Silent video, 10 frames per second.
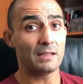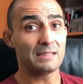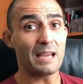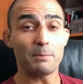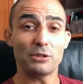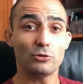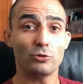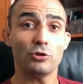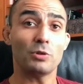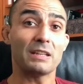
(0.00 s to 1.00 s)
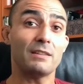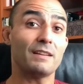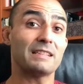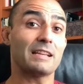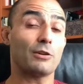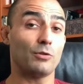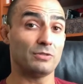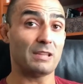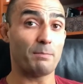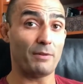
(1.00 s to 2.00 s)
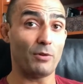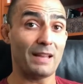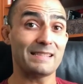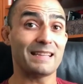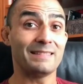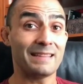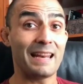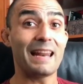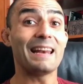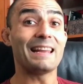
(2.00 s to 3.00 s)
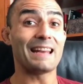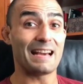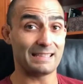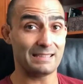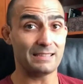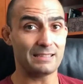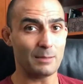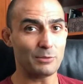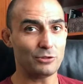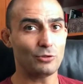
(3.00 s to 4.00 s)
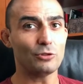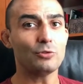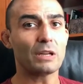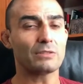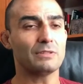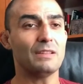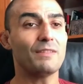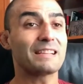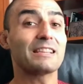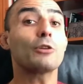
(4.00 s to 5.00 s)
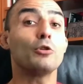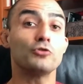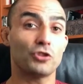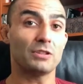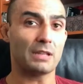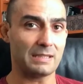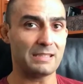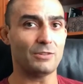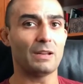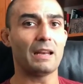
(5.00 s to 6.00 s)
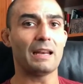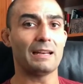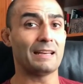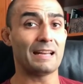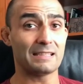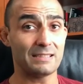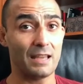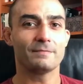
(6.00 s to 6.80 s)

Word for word: Se ha bisogno di una diversa consapevolezza nell'allenarsi, se ha bisogno di una diversa concentrazione nell'allenarsi.